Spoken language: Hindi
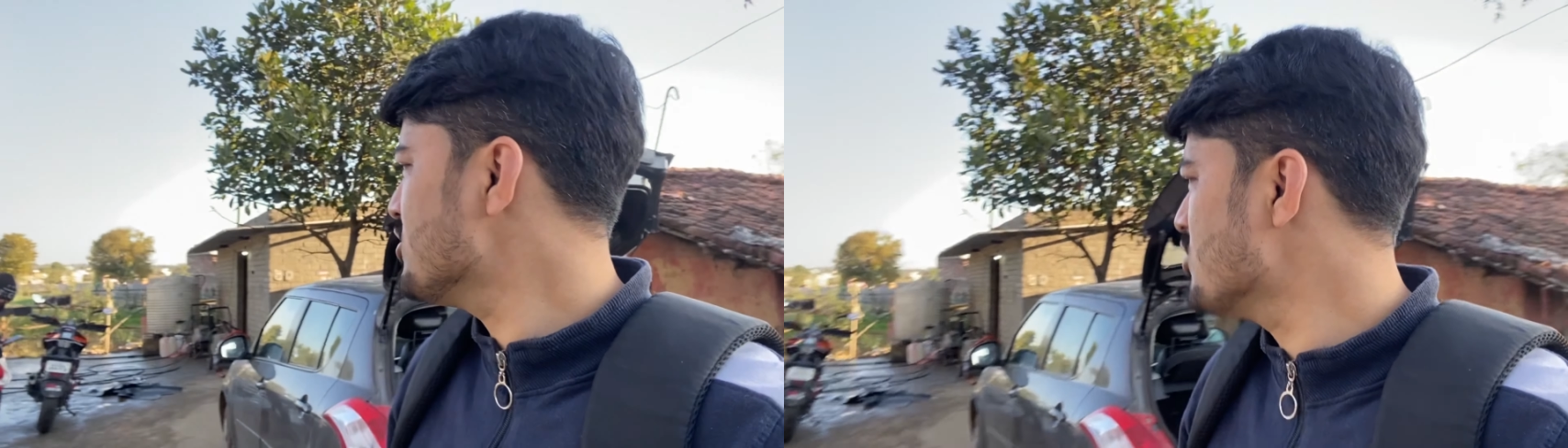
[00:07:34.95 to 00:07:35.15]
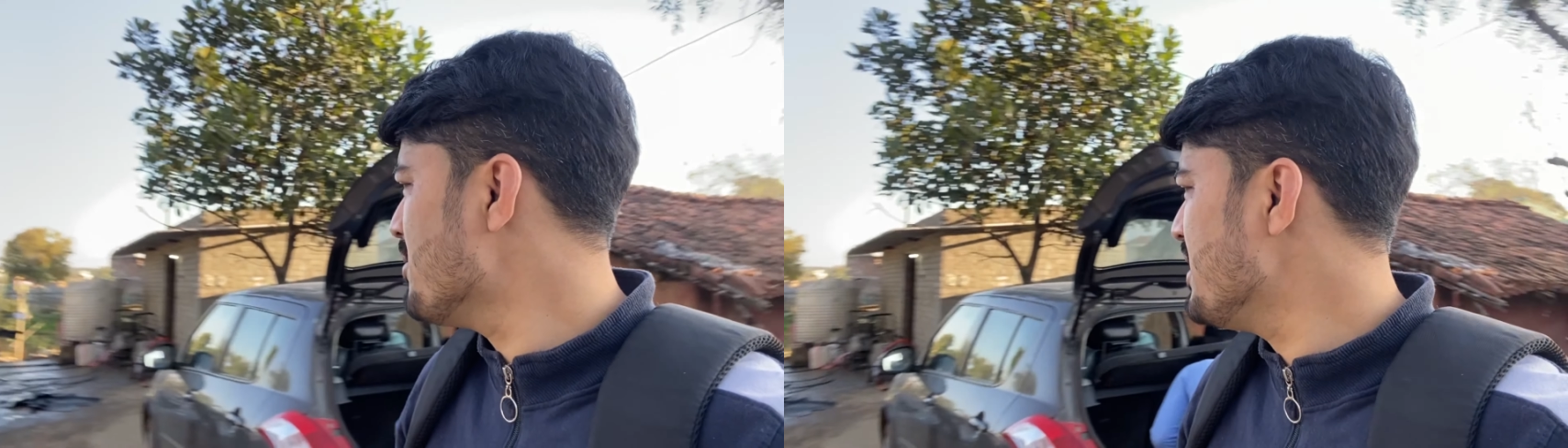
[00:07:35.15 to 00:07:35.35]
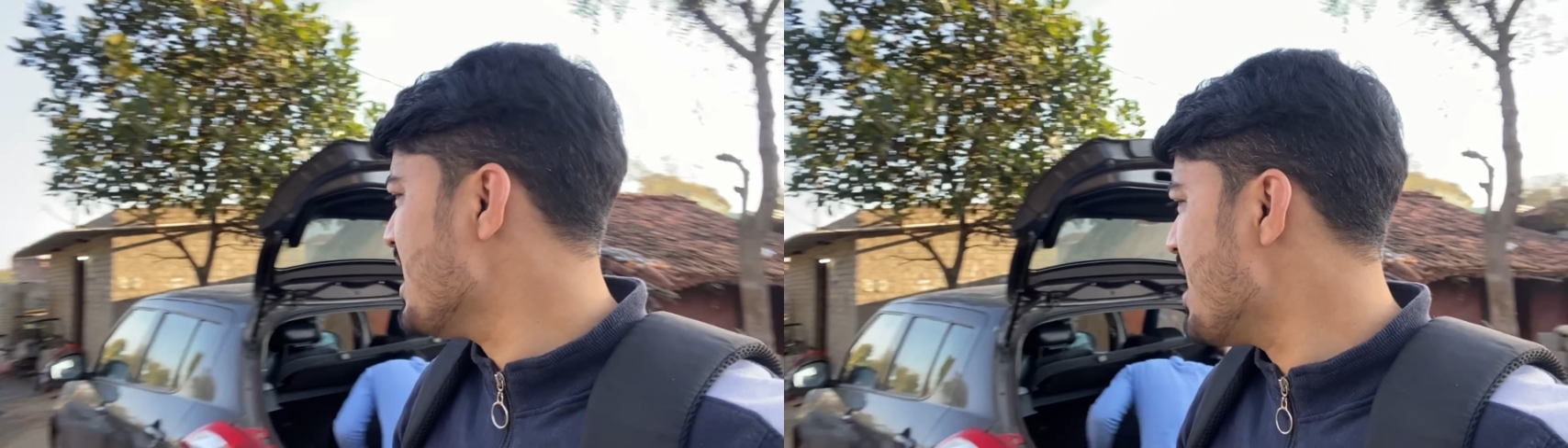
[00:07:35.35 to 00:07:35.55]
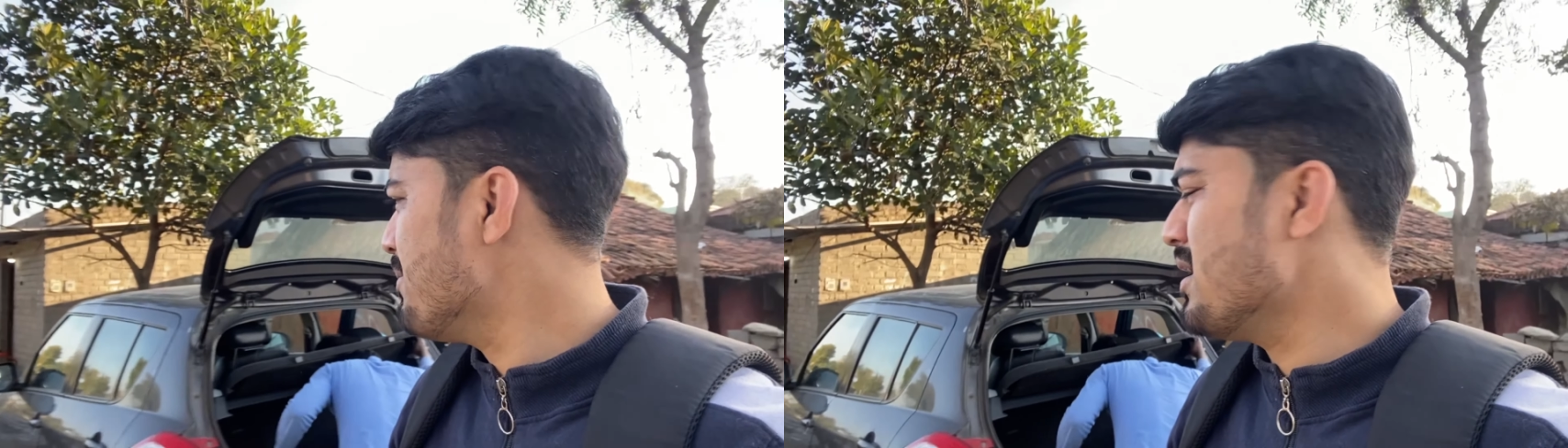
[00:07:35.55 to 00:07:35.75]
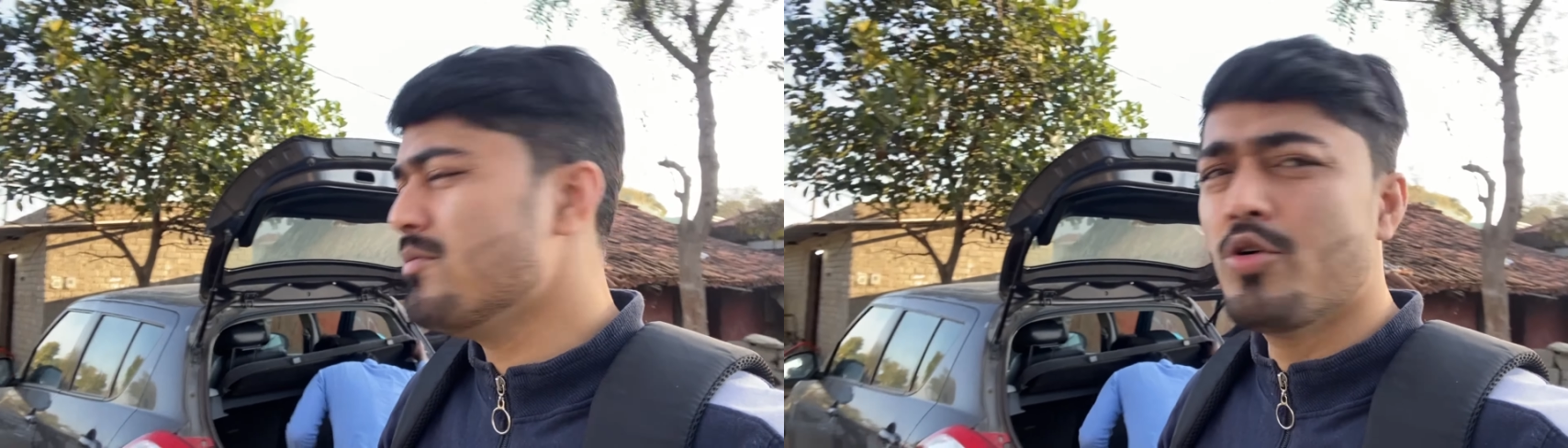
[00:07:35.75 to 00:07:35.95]
तो अभी यहाँ
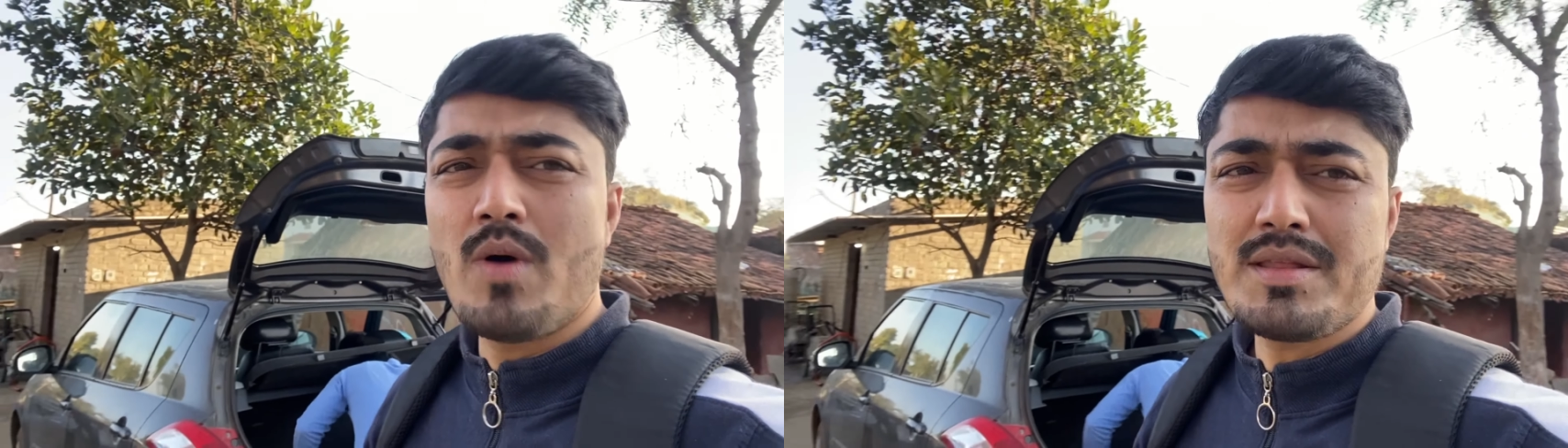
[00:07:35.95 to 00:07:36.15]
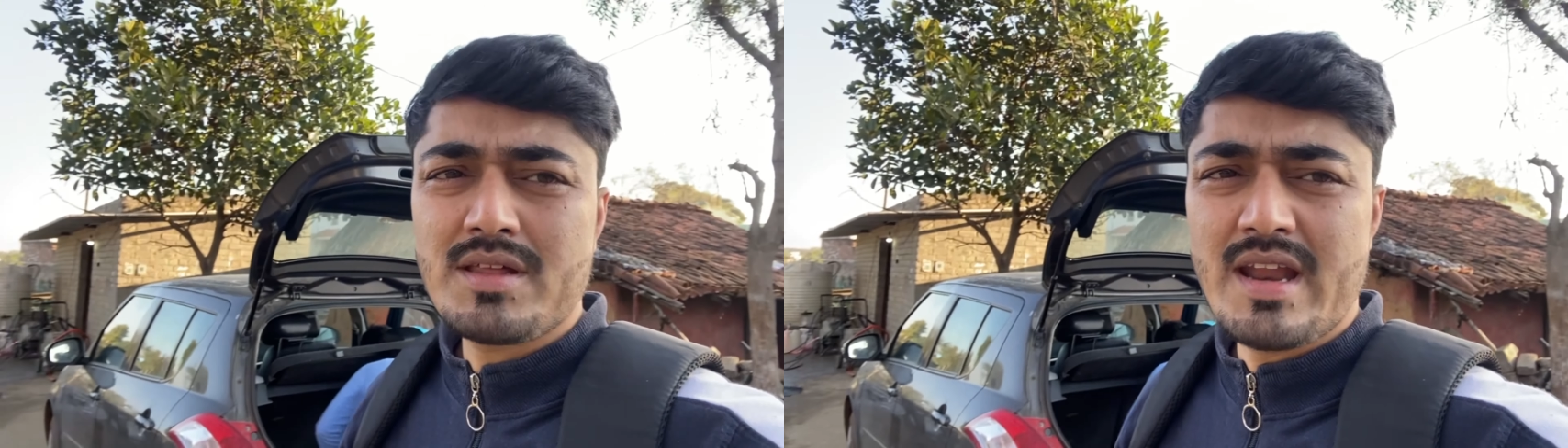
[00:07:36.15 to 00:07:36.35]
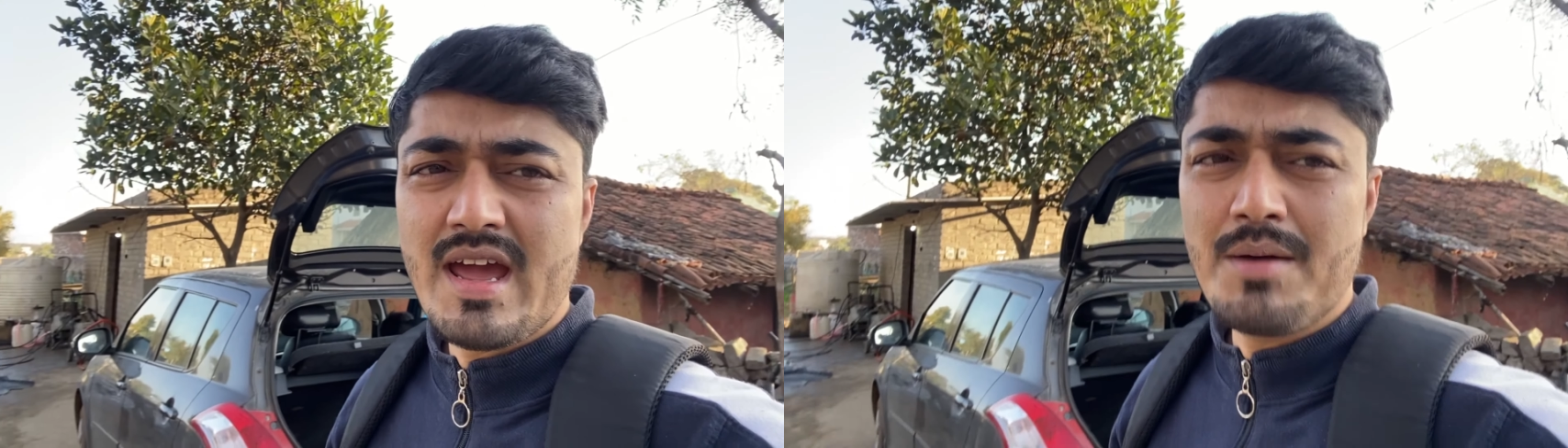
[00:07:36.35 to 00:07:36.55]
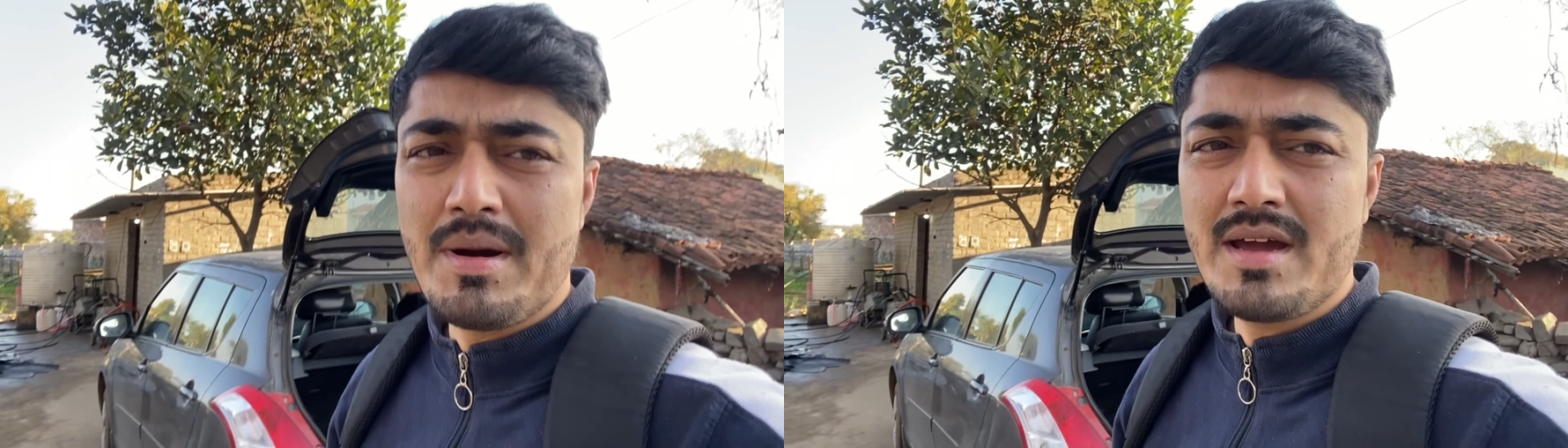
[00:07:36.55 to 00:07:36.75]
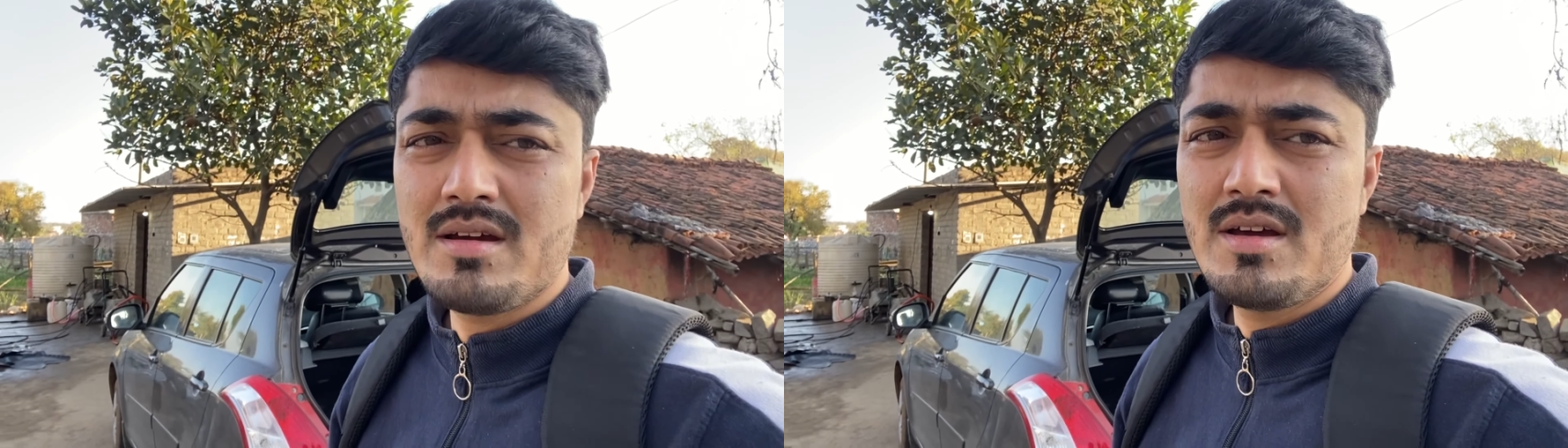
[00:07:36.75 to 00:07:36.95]
पे हम लोग वाश कराएंगे बाइक